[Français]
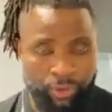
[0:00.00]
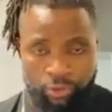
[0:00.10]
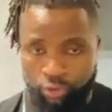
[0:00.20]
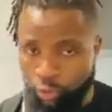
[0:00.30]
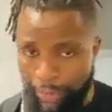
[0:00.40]

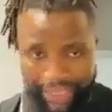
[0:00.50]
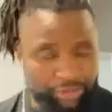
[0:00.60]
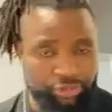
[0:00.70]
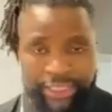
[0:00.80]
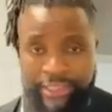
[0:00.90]
Tout
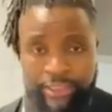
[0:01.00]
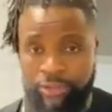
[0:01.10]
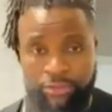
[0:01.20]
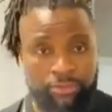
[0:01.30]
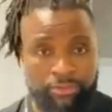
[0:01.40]
perdu cette
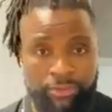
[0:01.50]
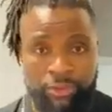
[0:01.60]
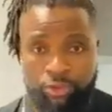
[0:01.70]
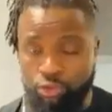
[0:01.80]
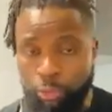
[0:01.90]
saison.
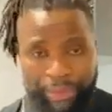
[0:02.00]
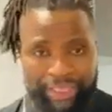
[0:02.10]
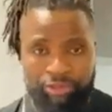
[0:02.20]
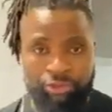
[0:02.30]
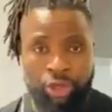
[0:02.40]
Tout
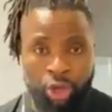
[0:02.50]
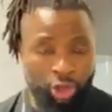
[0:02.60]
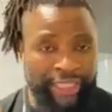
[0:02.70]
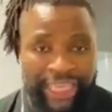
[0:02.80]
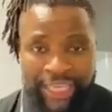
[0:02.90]
perdu.
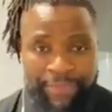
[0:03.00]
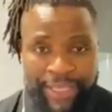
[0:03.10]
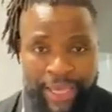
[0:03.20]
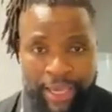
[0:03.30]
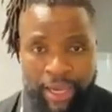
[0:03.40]
On est
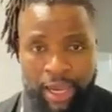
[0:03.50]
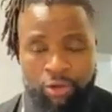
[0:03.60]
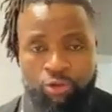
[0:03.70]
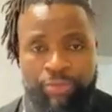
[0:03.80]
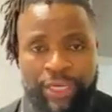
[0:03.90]
éliminé en
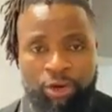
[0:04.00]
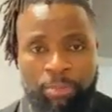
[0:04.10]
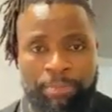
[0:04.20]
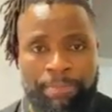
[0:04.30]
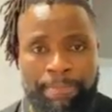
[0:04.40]
Coupe d'Europe.
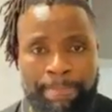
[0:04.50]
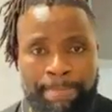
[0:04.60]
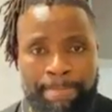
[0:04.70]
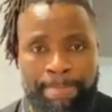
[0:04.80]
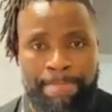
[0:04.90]

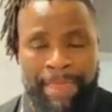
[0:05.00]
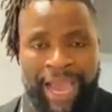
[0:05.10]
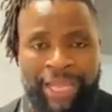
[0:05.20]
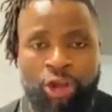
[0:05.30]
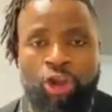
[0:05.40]

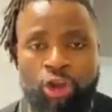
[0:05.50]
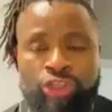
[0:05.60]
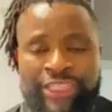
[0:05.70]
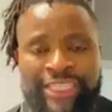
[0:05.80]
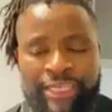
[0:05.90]
Alors qu'on
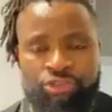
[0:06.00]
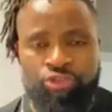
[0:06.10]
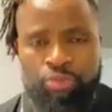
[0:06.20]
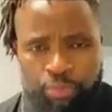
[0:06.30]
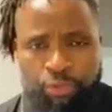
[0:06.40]
était dans
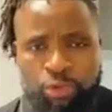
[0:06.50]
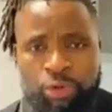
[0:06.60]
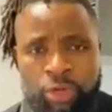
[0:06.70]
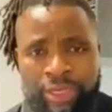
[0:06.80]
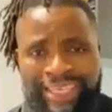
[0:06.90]
une poule
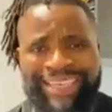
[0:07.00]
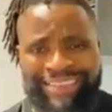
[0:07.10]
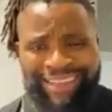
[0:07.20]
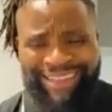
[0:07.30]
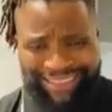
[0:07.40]
qui
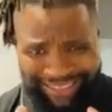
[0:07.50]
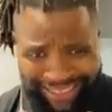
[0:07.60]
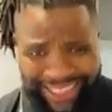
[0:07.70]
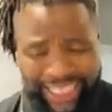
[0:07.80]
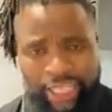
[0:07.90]
était
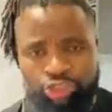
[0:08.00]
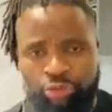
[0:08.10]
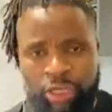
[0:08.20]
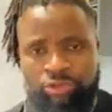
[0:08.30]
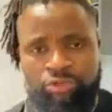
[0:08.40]
très
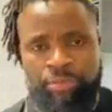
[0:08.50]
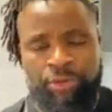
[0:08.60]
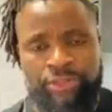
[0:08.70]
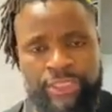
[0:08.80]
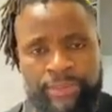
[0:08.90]
largement à notre
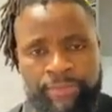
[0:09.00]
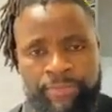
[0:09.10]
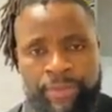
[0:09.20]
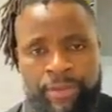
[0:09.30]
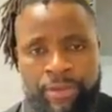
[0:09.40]
portée.
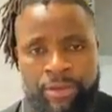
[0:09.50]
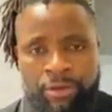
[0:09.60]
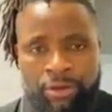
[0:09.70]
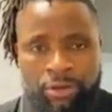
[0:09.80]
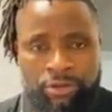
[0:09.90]

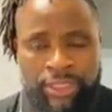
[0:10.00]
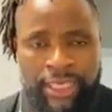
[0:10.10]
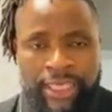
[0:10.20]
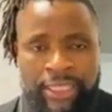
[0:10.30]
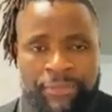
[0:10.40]
On est
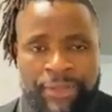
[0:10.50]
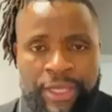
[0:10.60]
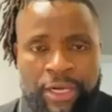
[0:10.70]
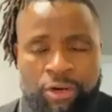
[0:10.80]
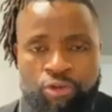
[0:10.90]
éliminé
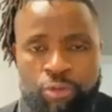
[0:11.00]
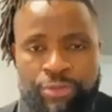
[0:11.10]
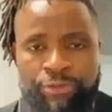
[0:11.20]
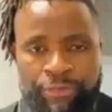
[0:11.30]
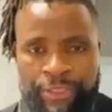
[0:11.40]
en Coupe de
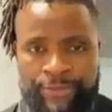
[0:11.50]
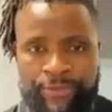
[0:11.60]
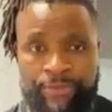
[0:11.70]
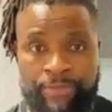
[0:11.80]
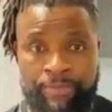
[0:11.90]

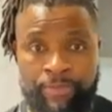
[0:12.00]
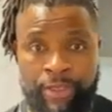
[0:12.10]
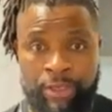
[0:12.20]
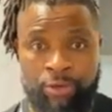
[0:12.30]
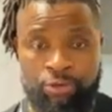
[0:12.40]
France.
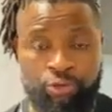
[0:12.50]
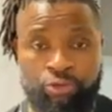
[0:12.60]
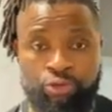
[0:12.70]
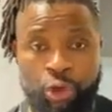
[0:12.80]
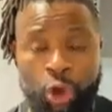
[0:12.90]
Et
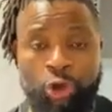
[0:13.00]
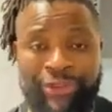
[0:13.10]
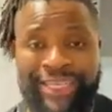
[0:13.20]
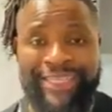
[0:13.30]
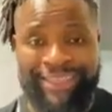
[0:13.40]
aujourd'hui, on
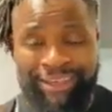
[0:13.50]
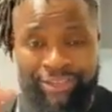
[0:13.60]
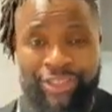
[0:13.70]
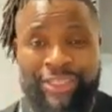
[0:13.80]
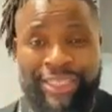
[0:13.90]
est
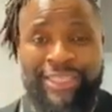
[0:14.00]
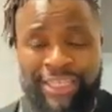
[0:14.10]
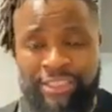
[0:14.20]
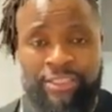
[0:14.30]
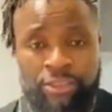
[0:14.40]
dans un état
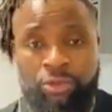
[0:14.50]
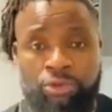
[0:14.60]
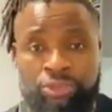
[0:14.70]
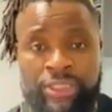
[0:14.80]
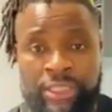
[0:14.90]

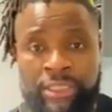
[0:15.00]
psychologique